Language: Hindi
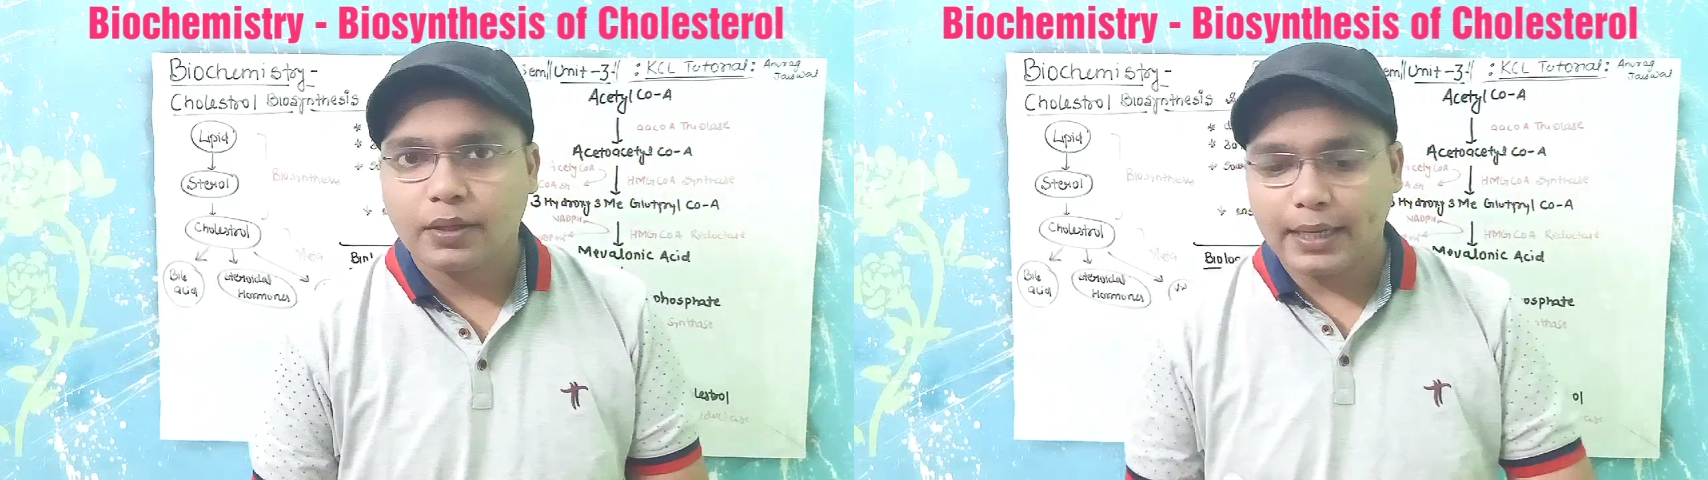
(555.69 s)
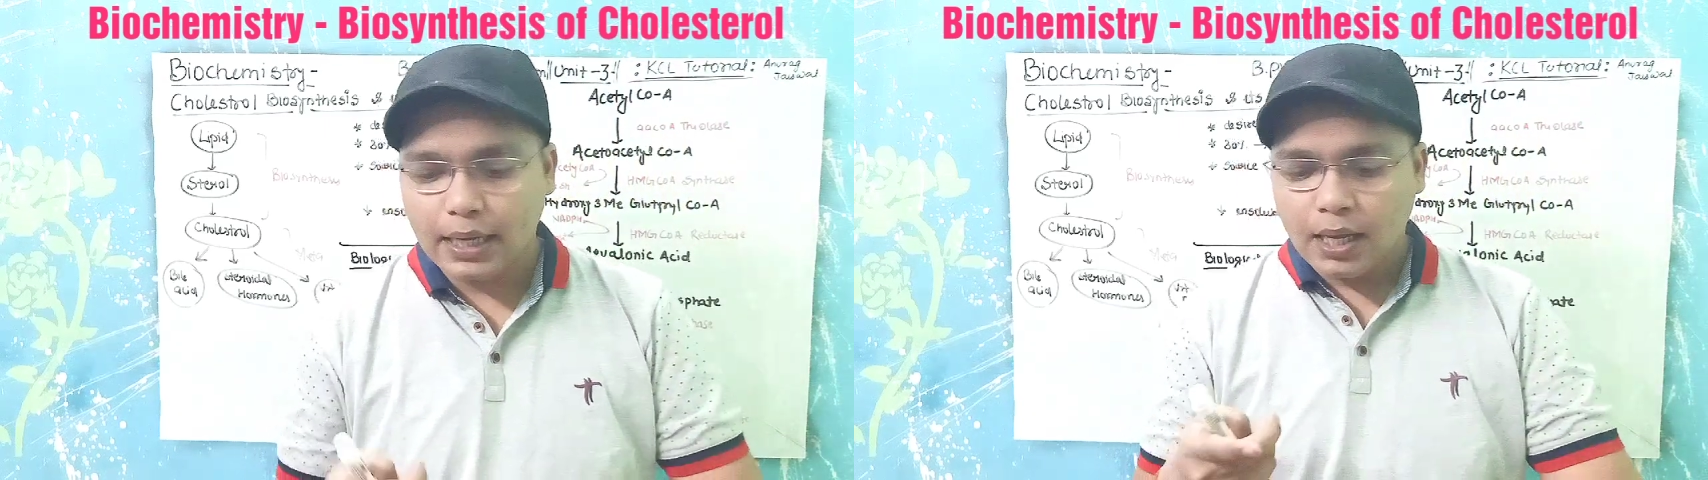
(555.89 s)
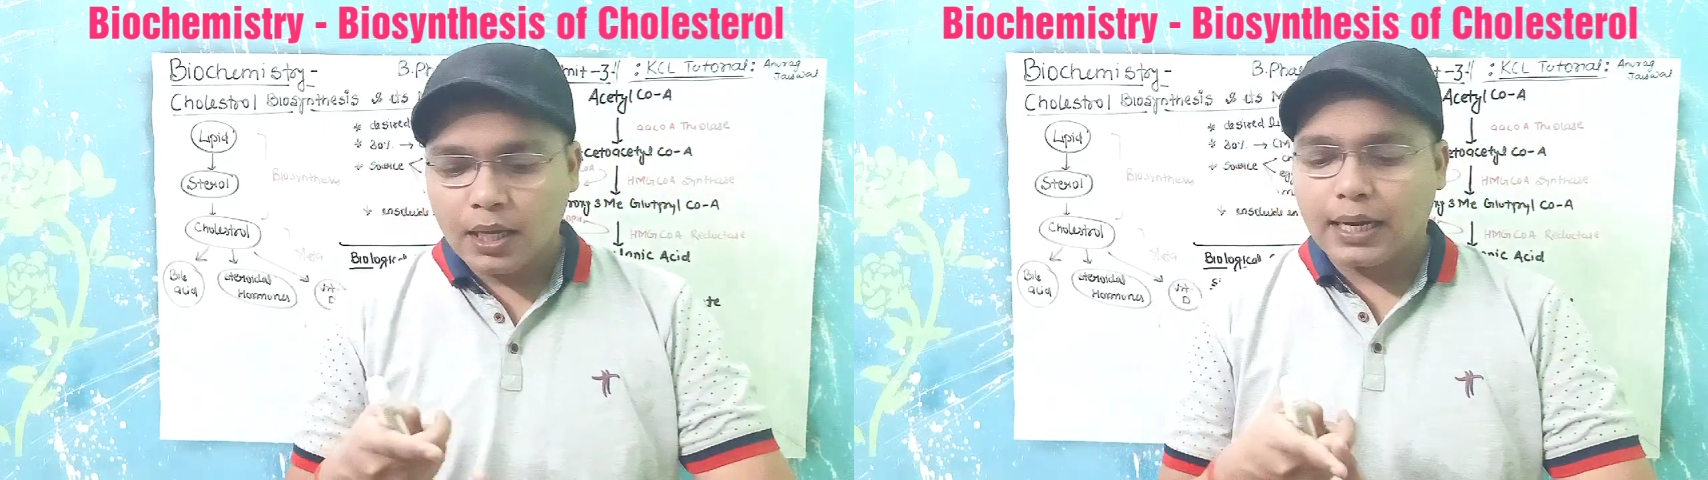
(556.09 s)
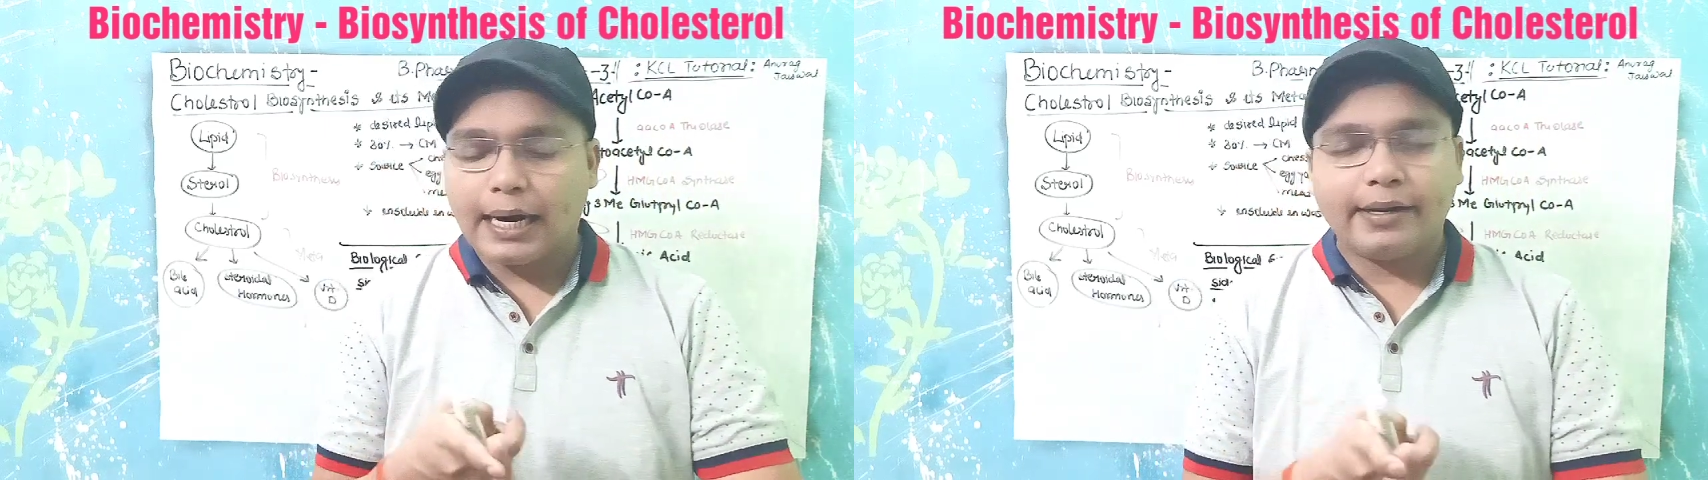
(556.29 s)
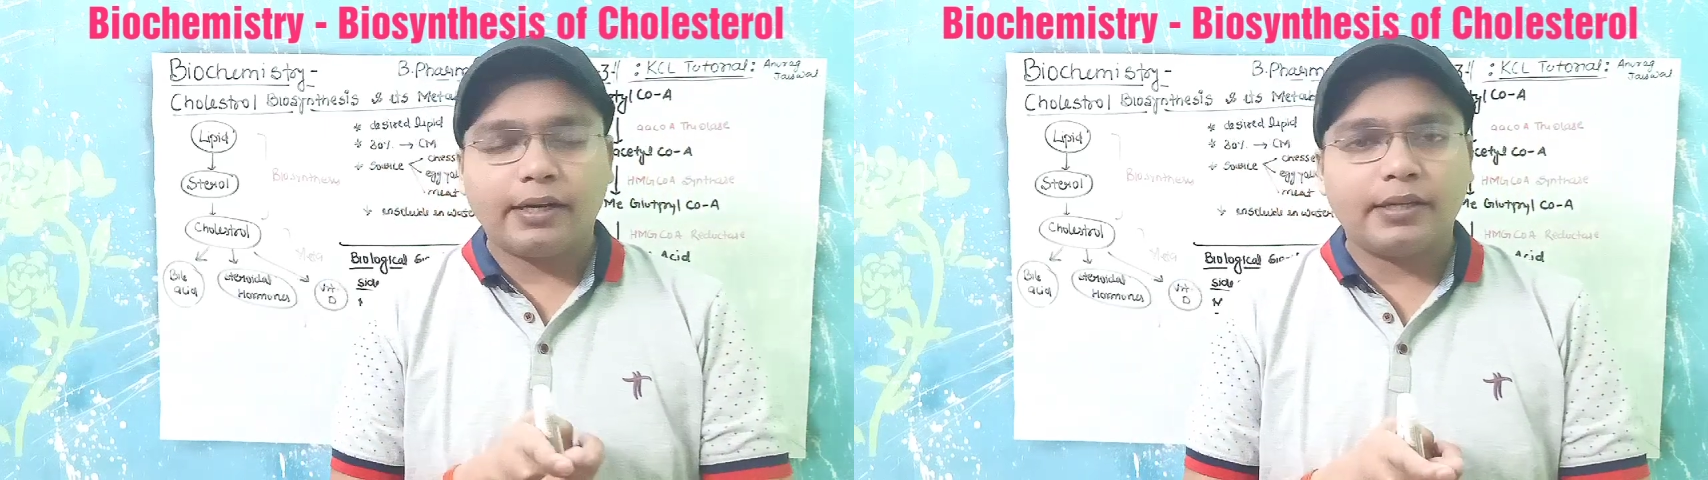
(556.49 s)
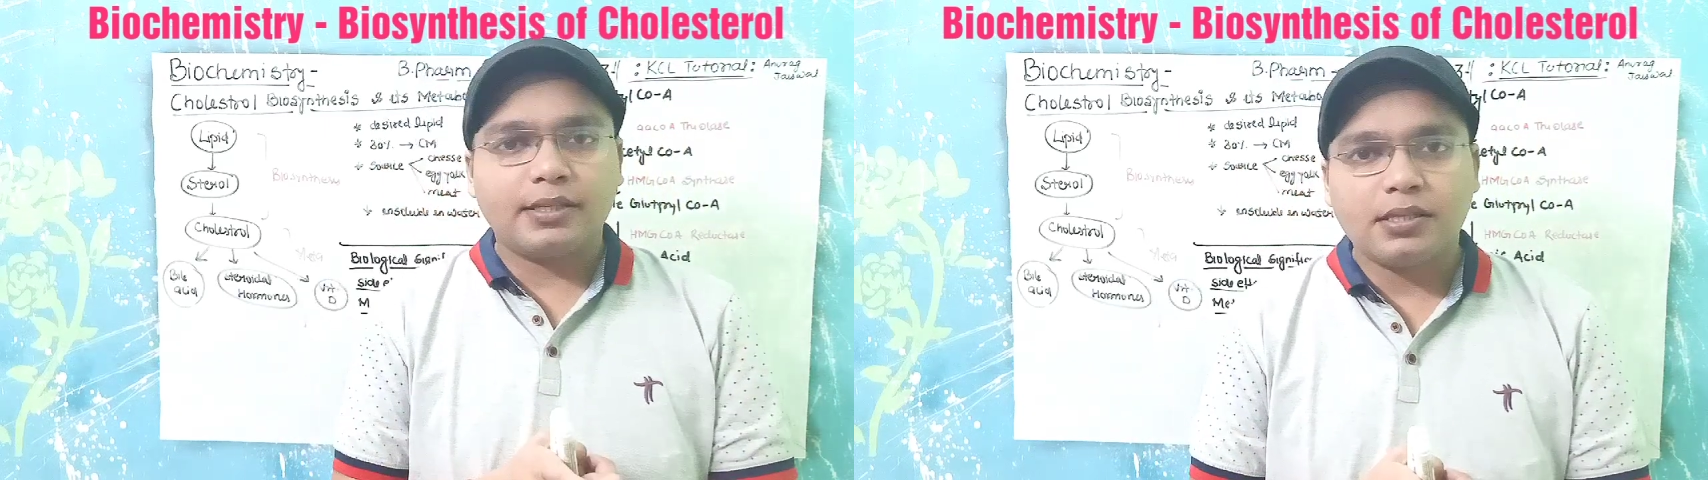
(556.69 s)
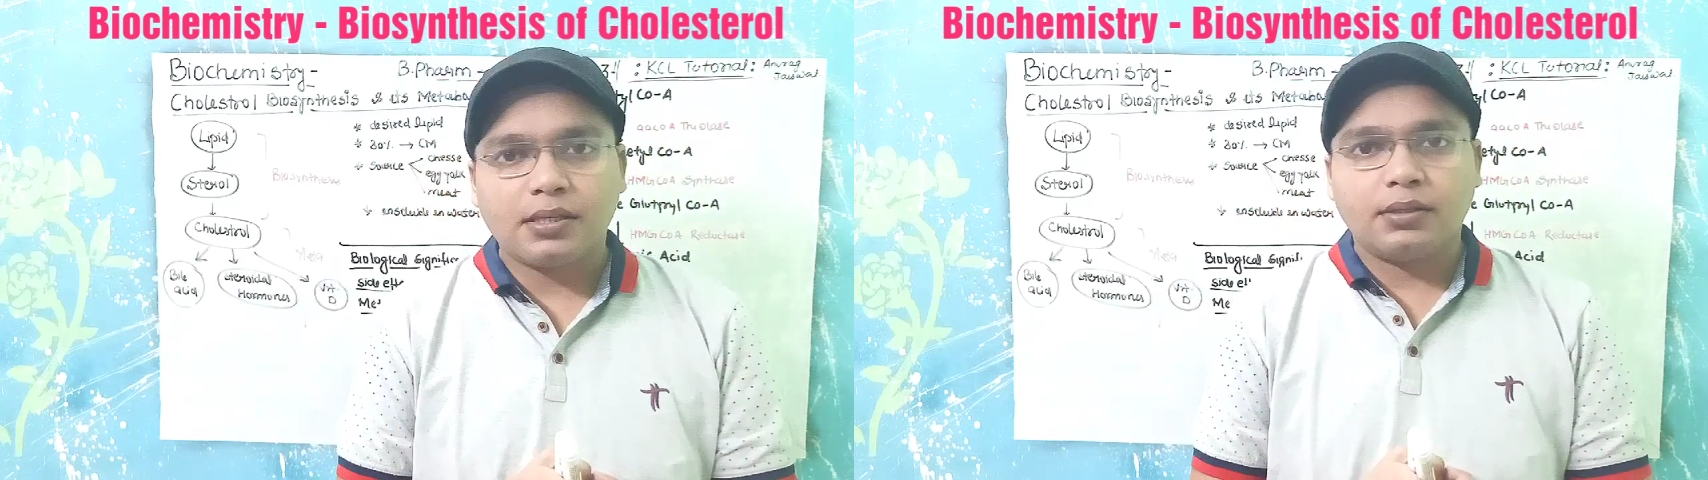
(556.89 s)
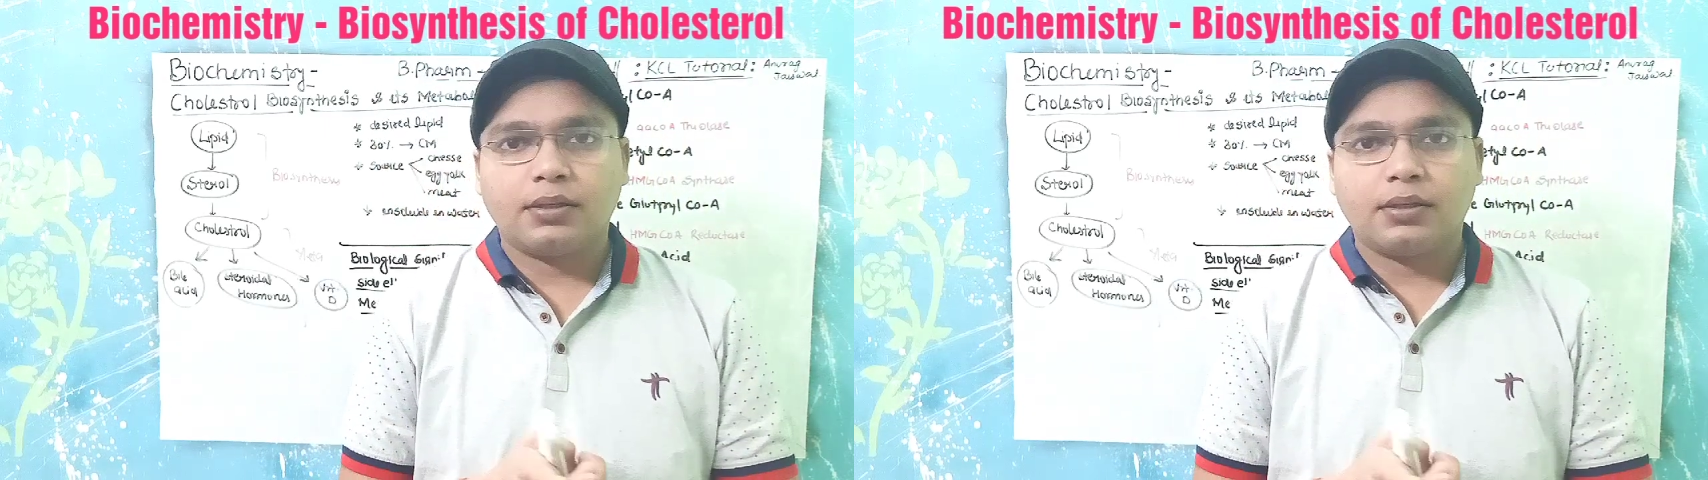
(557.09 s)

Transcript: ठीक है कार्डियक डिजीज